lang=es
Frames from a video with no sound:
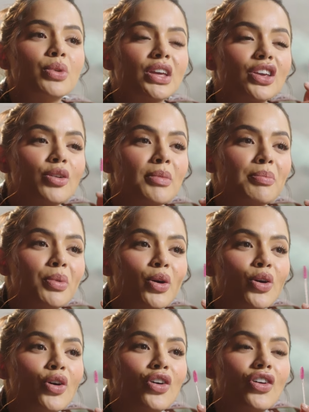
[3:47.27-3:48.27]
porque yo me
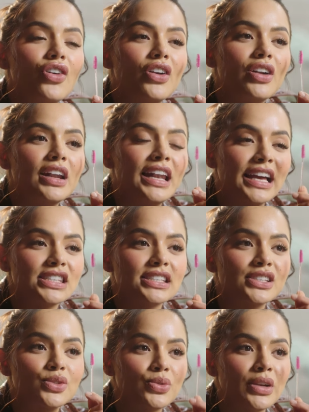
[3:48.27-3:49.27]
pongo
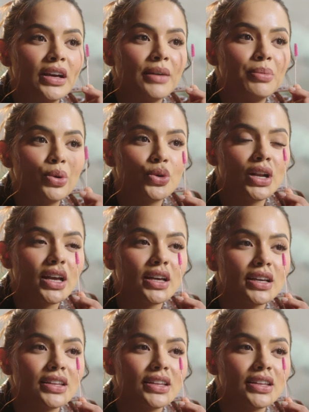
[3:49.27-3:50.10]
lashes una por una.